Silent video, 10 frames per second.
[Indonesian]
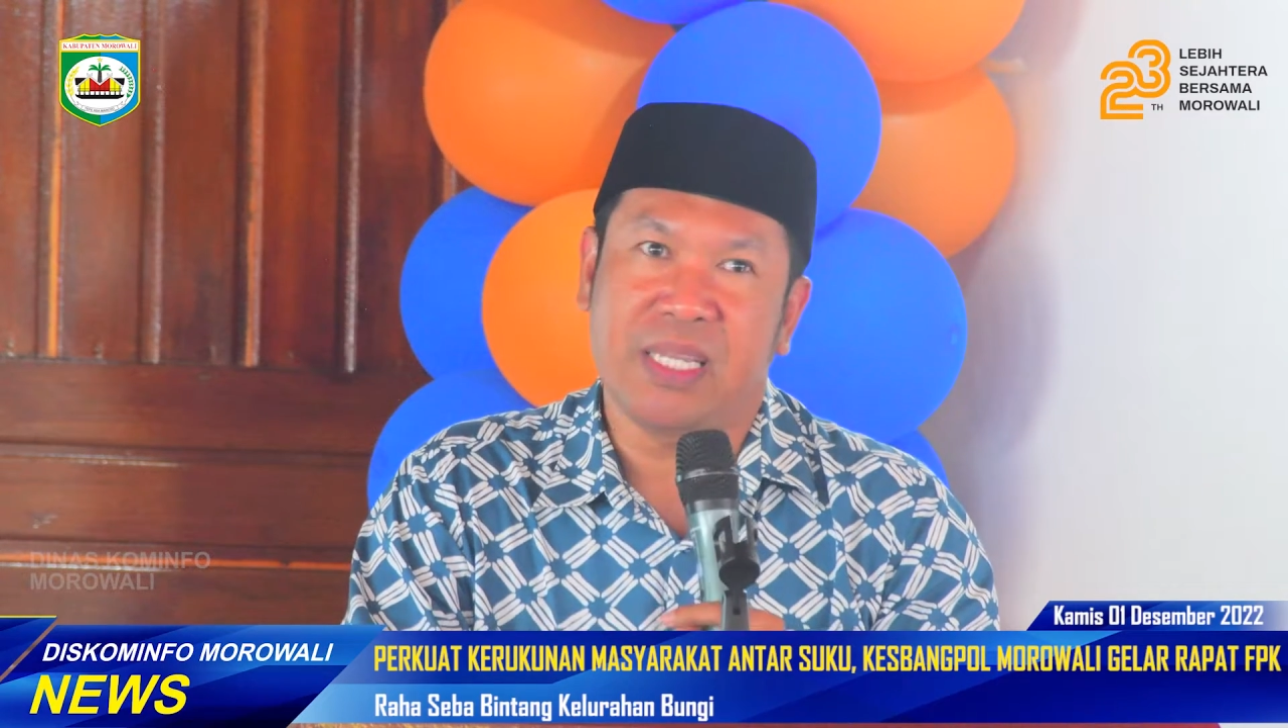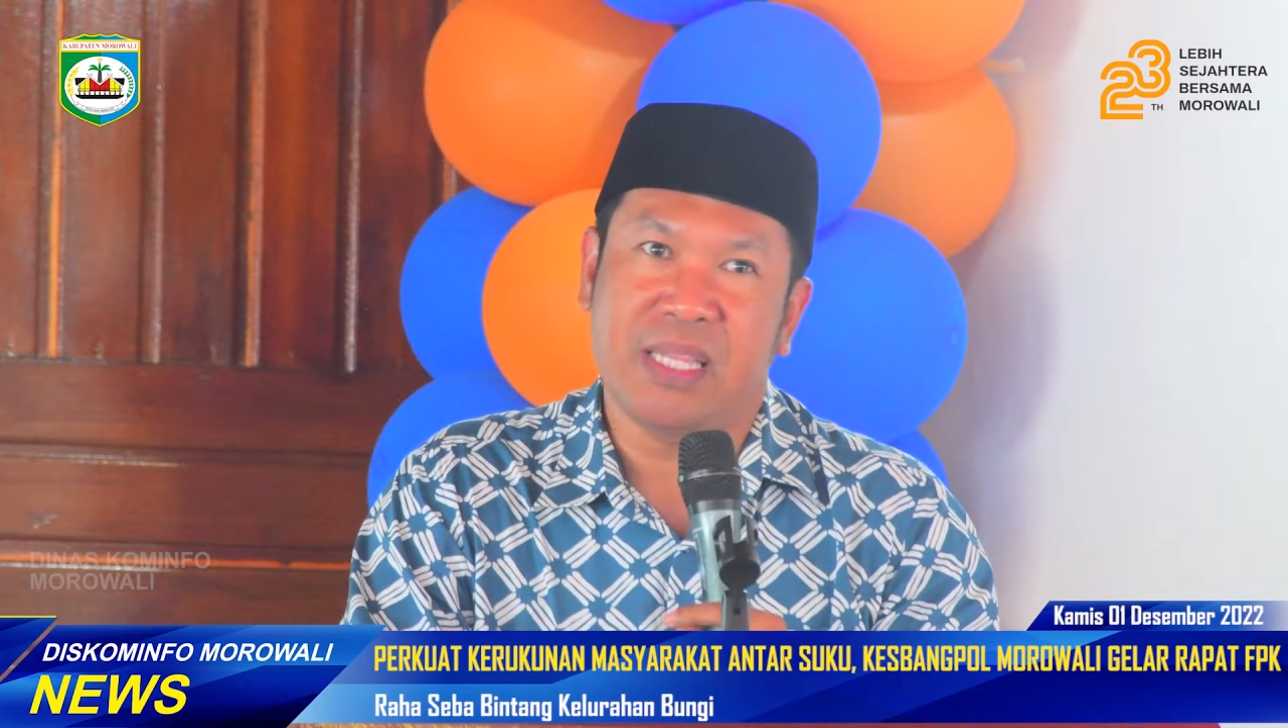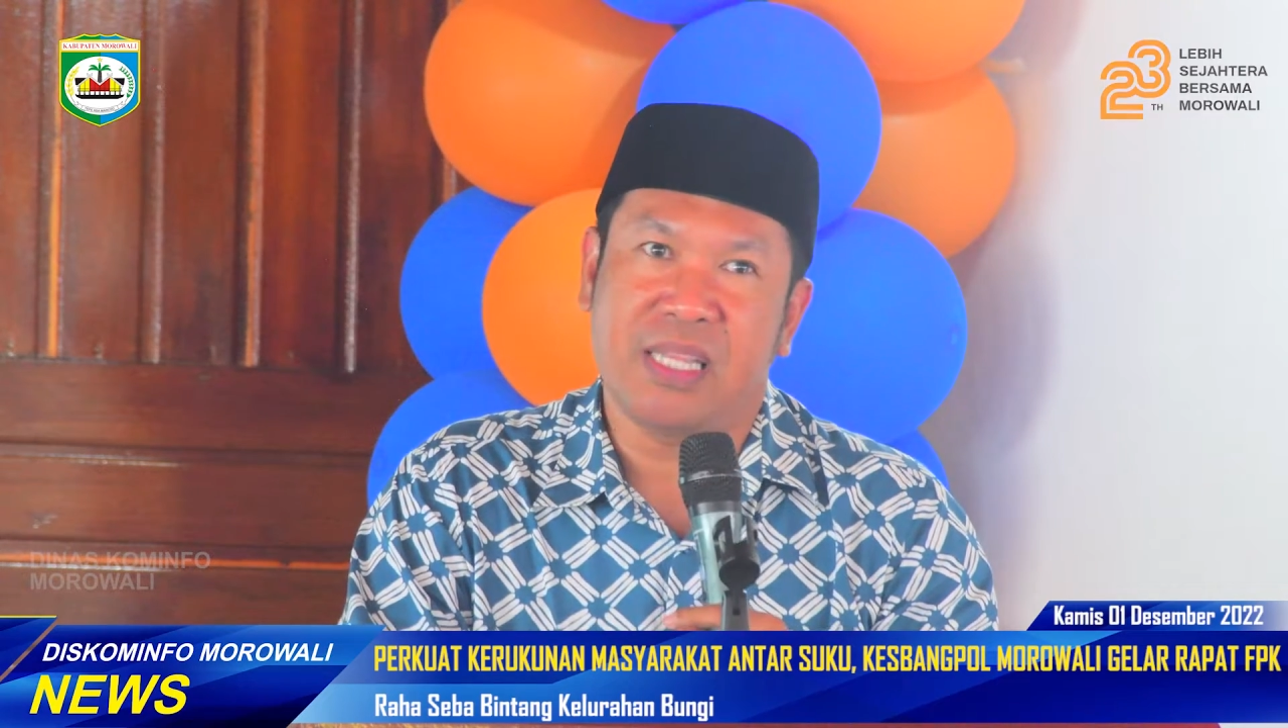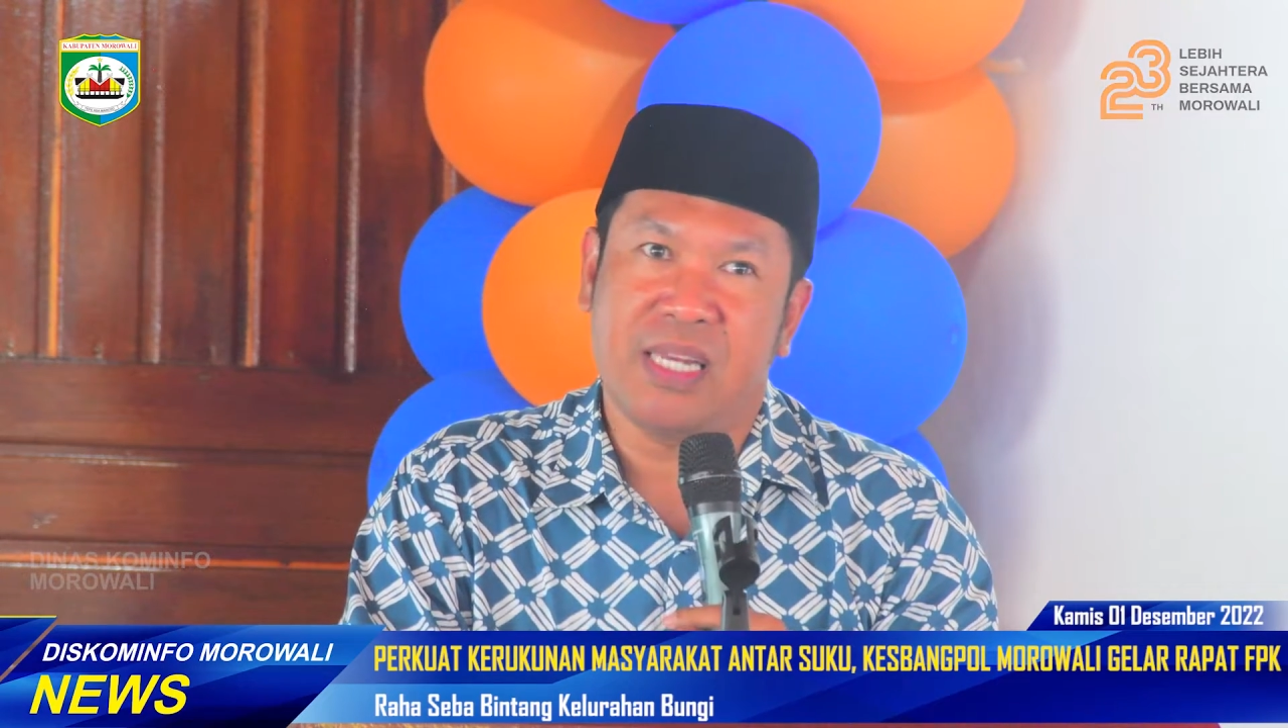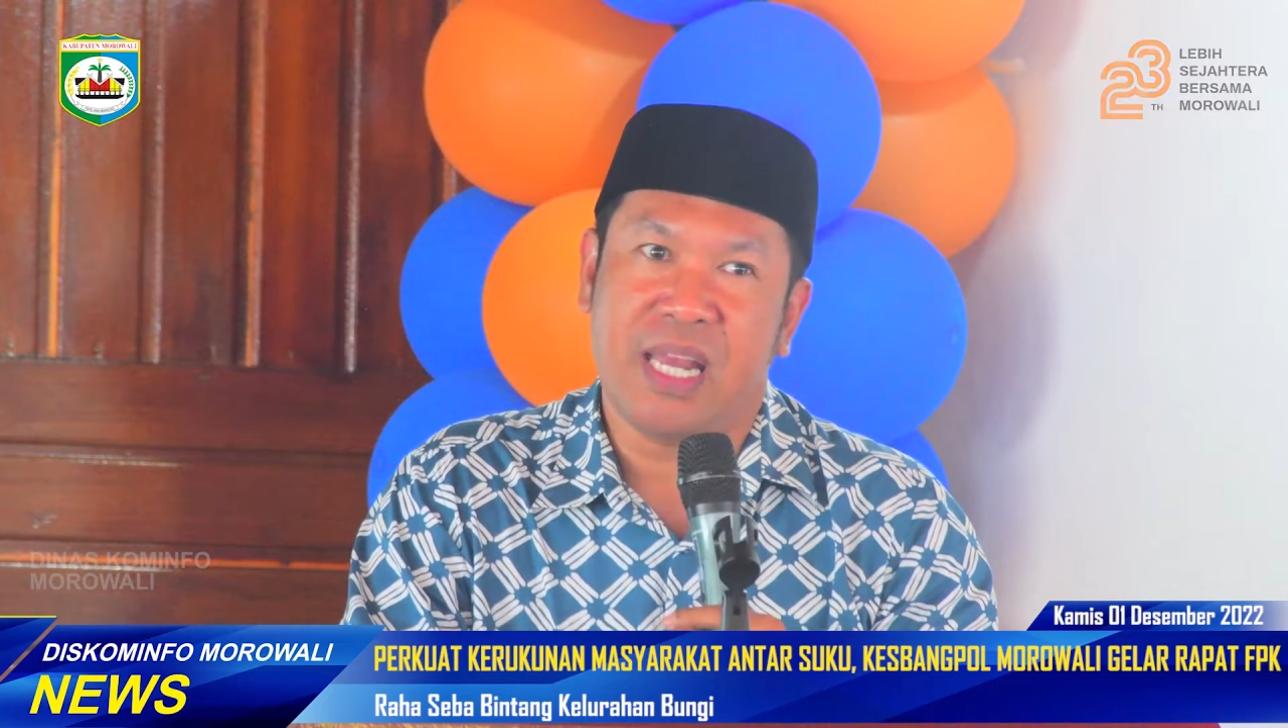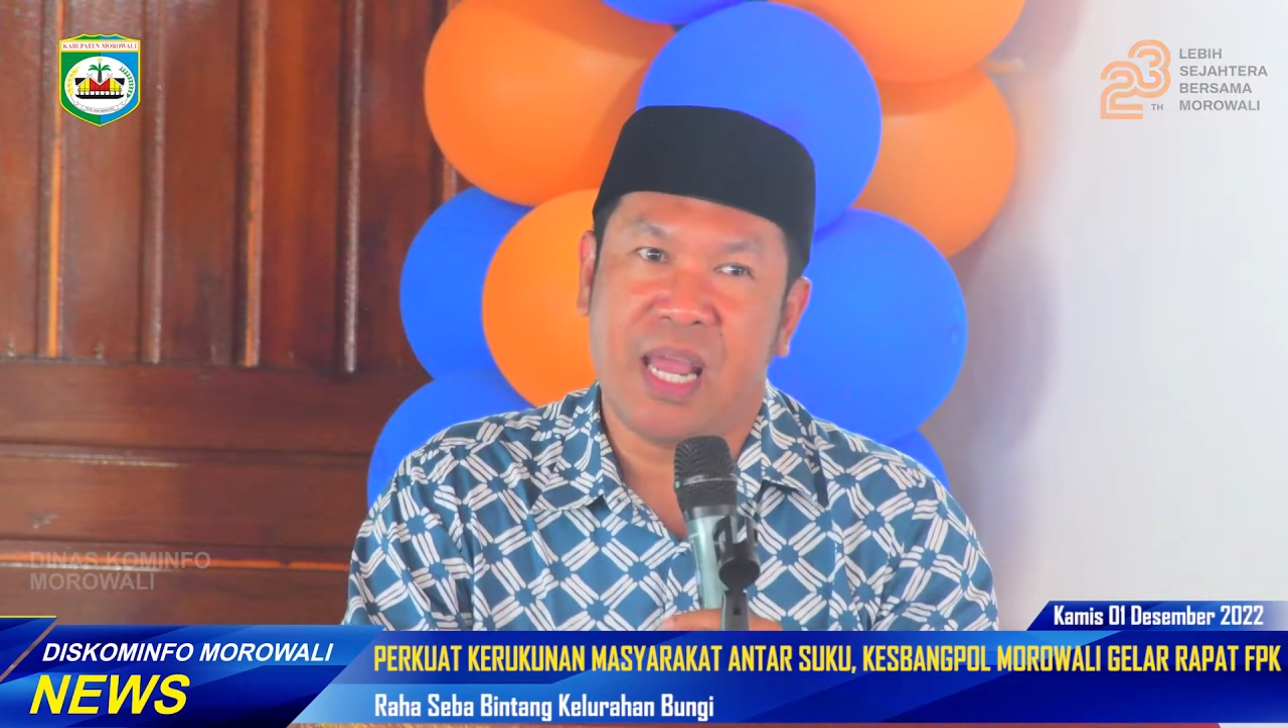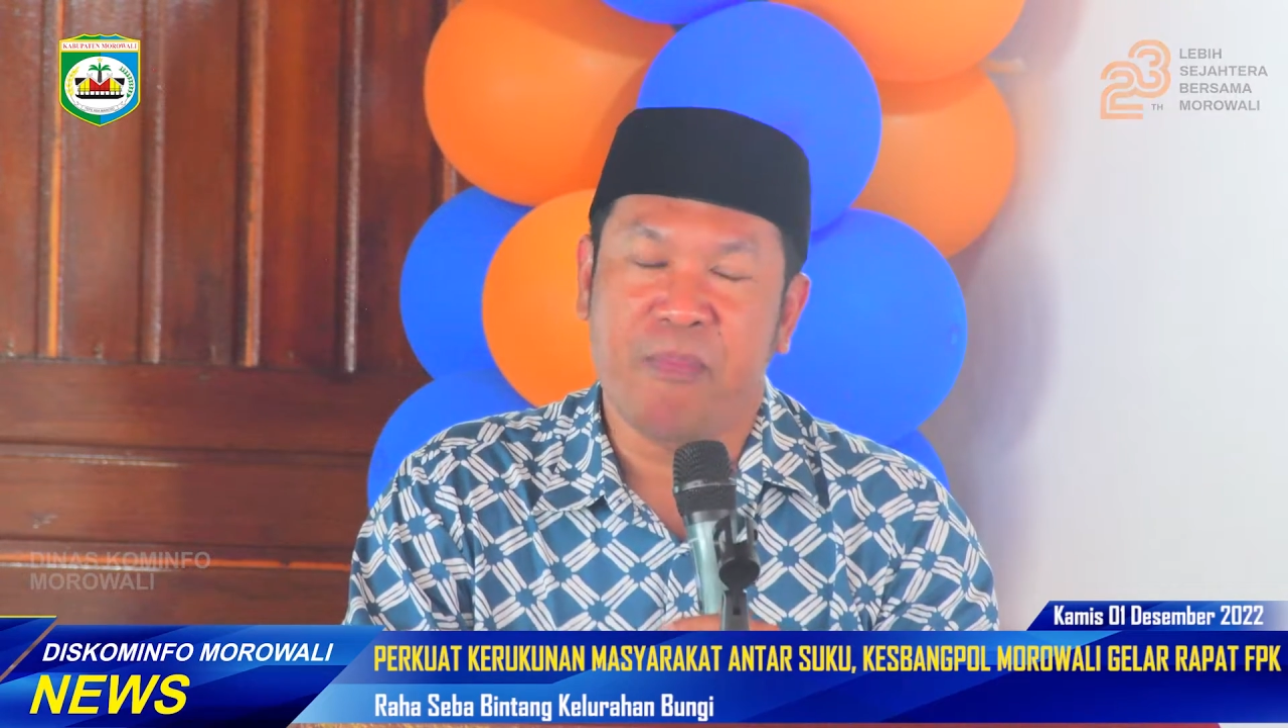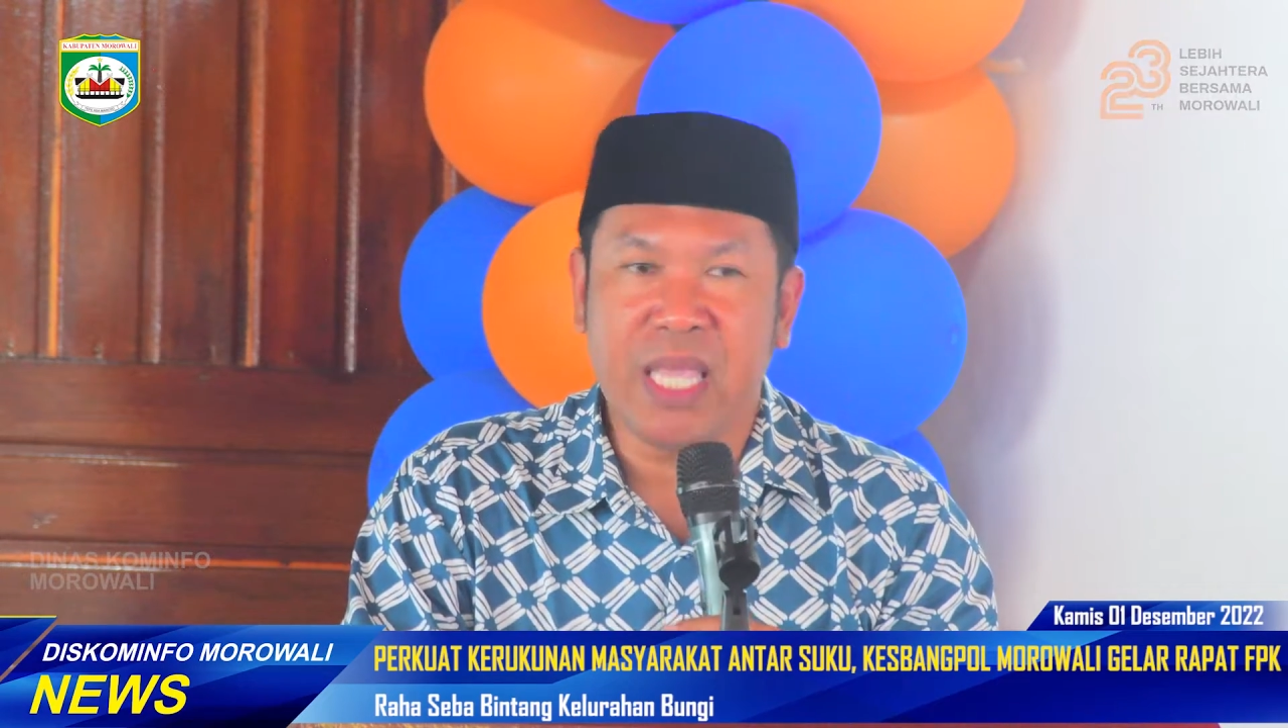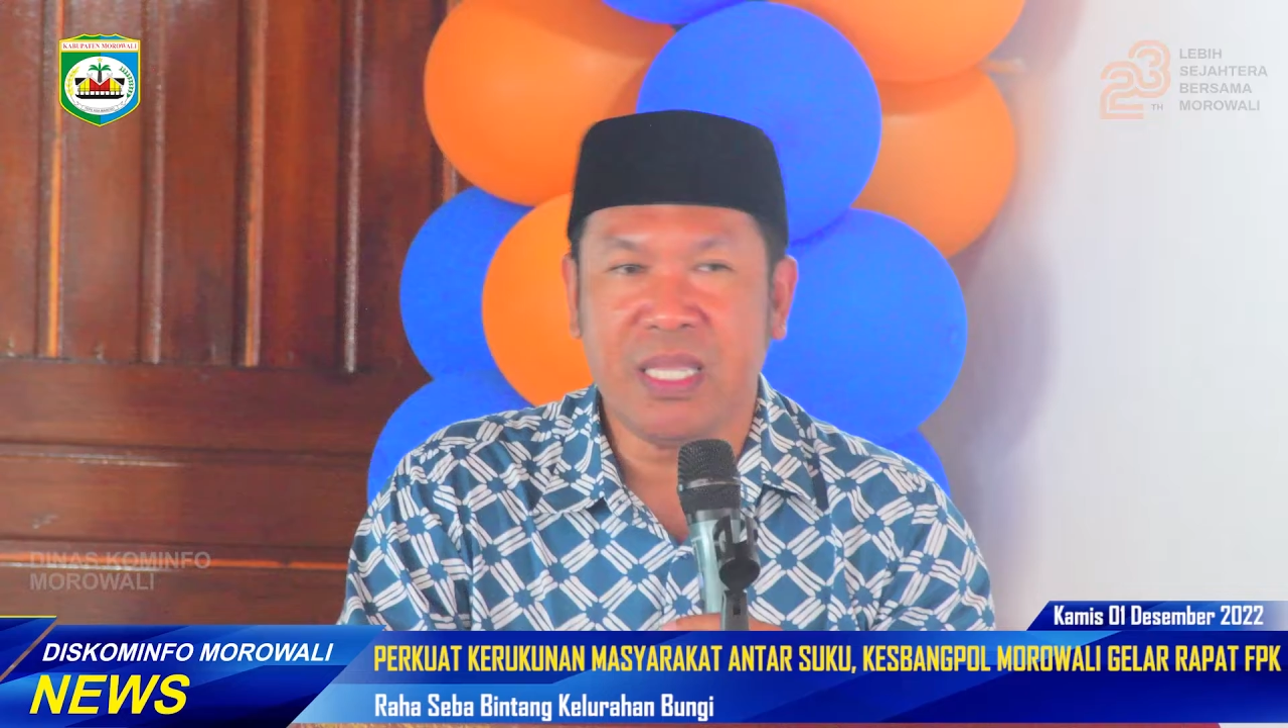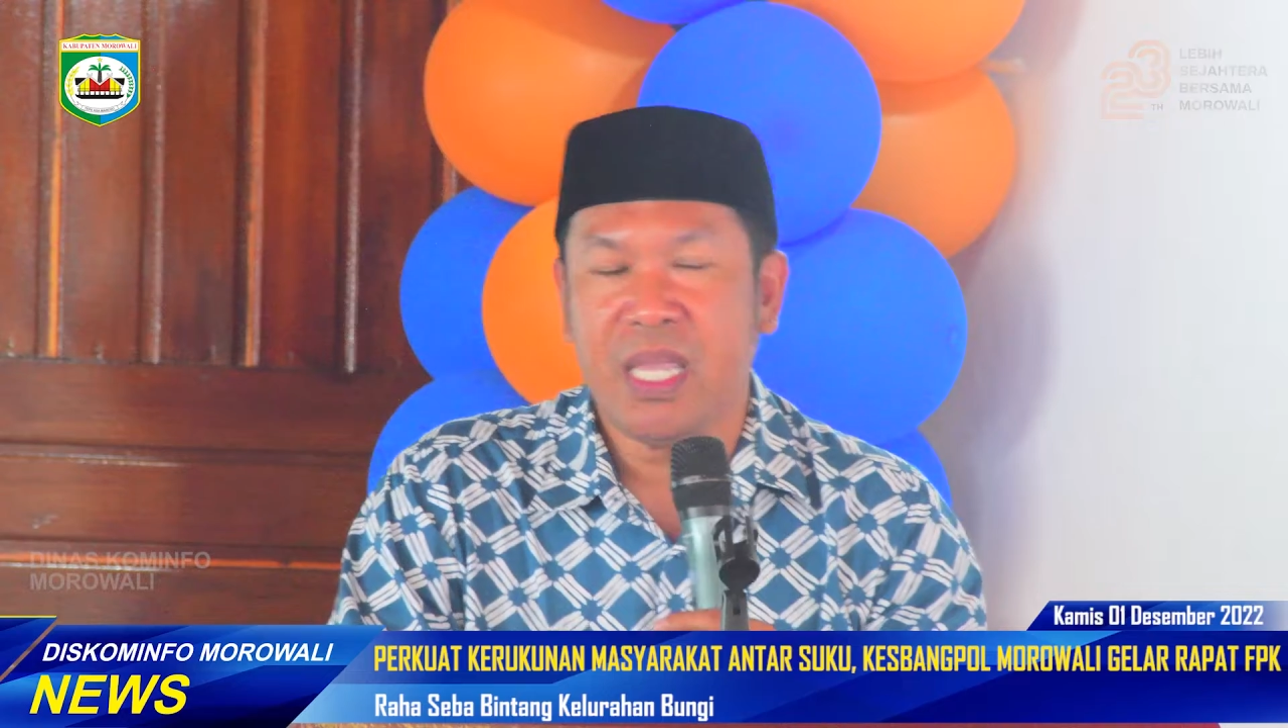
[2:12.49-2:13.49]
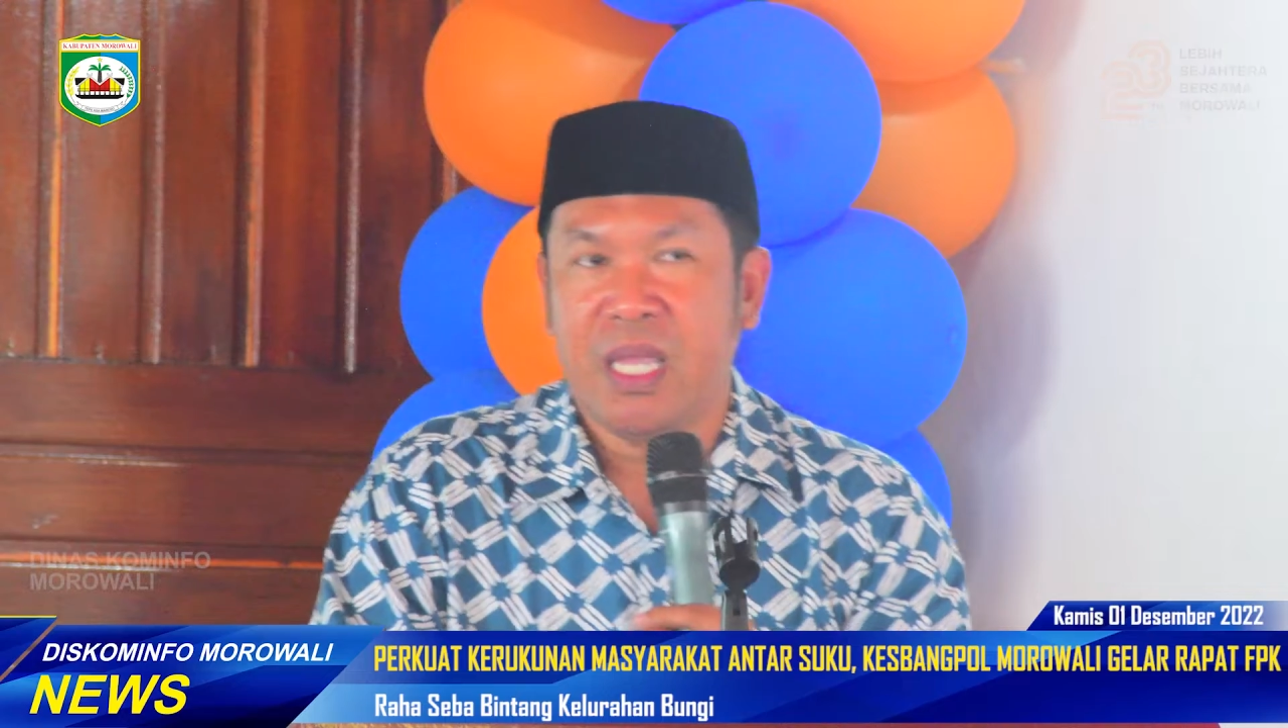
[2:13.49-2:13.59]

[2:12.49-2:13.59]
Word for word: kita tidak damai